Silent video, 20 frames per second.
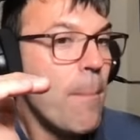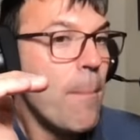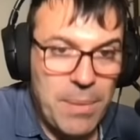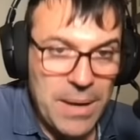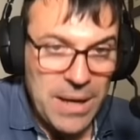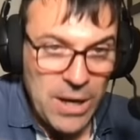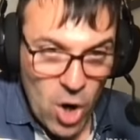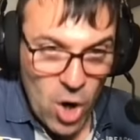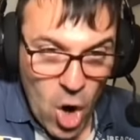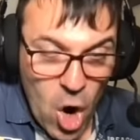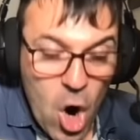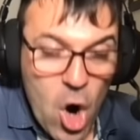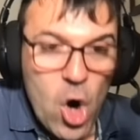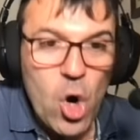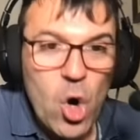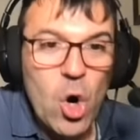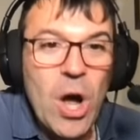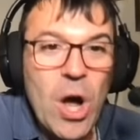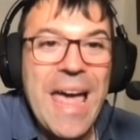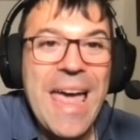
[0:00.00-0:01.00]
Pero
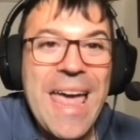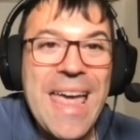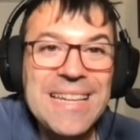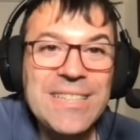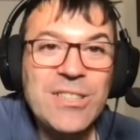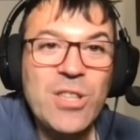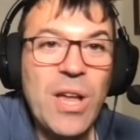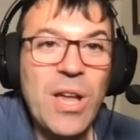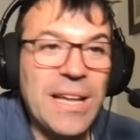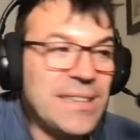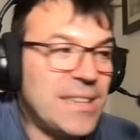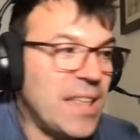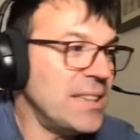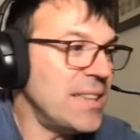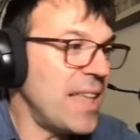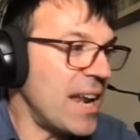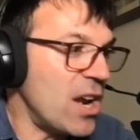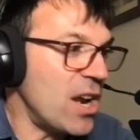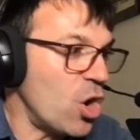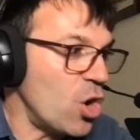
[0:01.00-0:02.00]
ojo, esto hay que
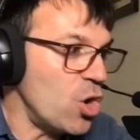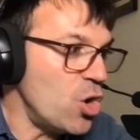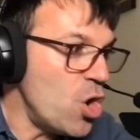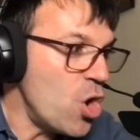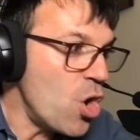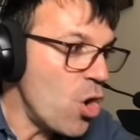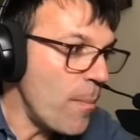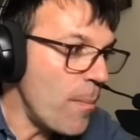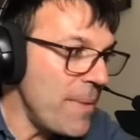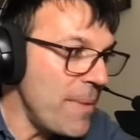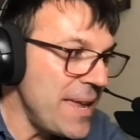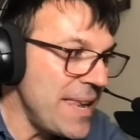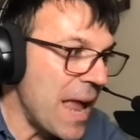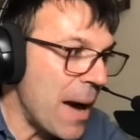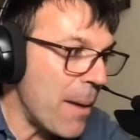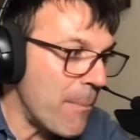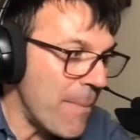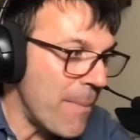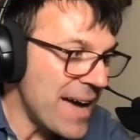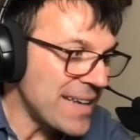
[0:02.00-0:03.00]
entenderlo. No
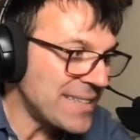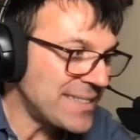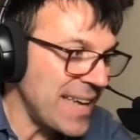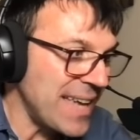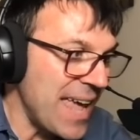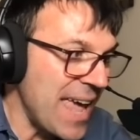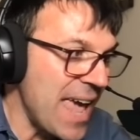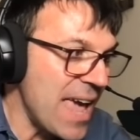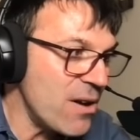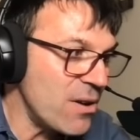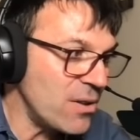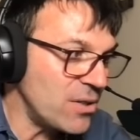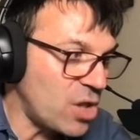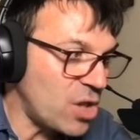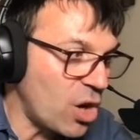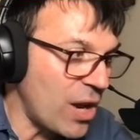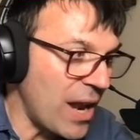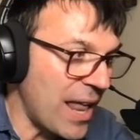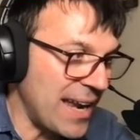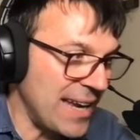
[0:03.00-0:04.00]
mina más eh,
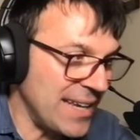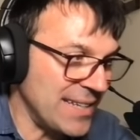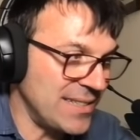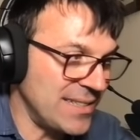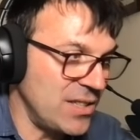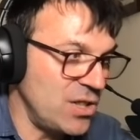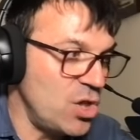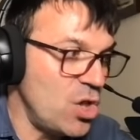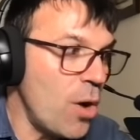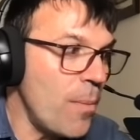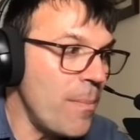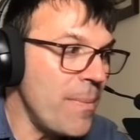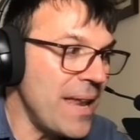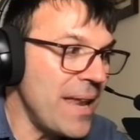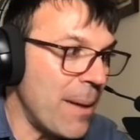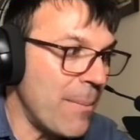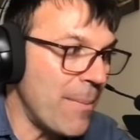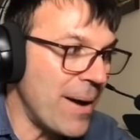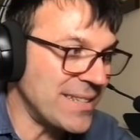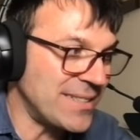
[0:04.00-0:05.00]
dólares. No
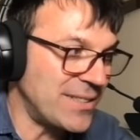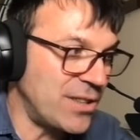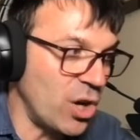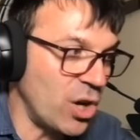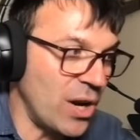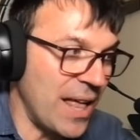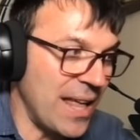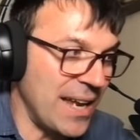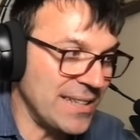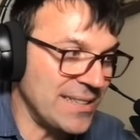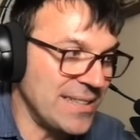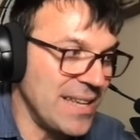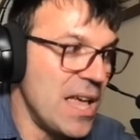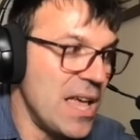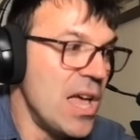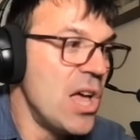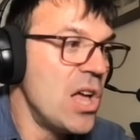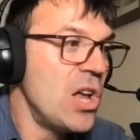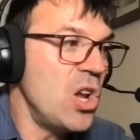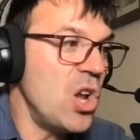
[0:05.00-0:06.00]
mina más dólares.
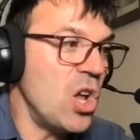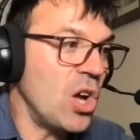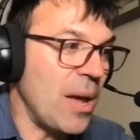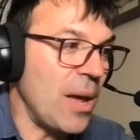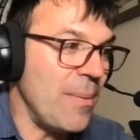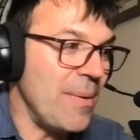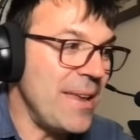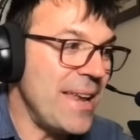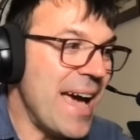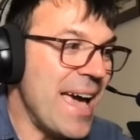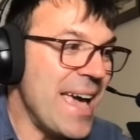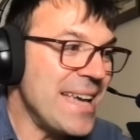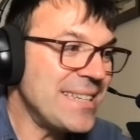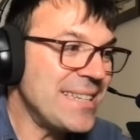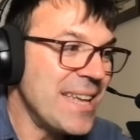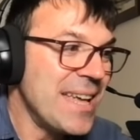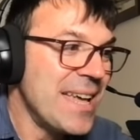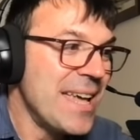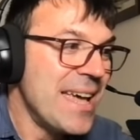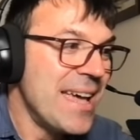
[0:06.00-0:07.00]
Lo que mina
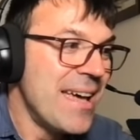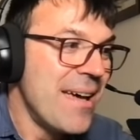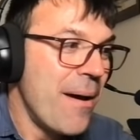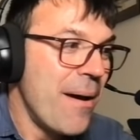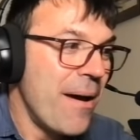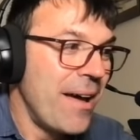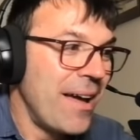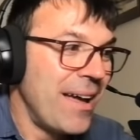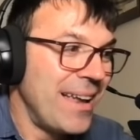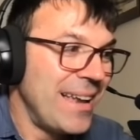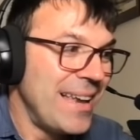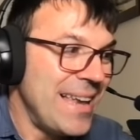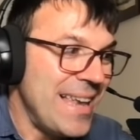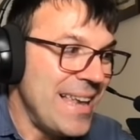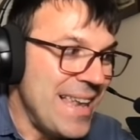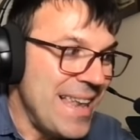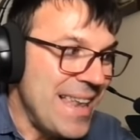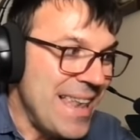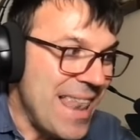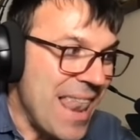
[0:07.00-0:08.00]
es
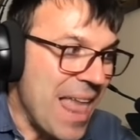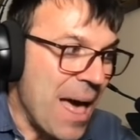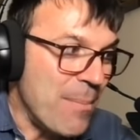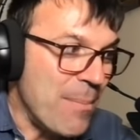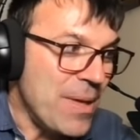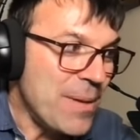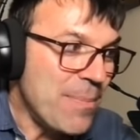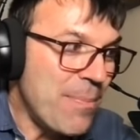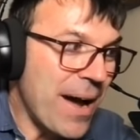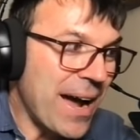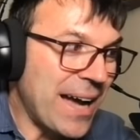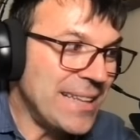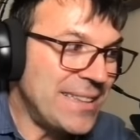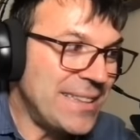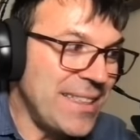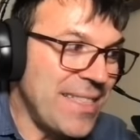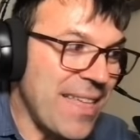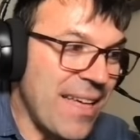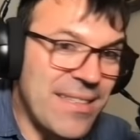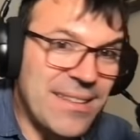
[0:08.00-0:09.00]
la misma
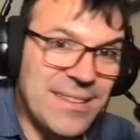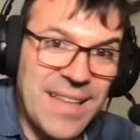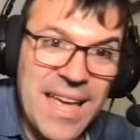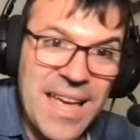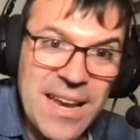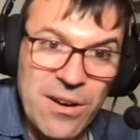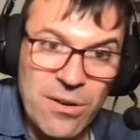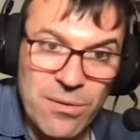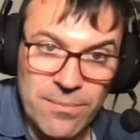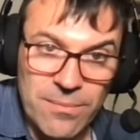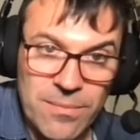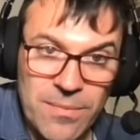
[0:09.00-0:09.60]
cantidad de Ethereum.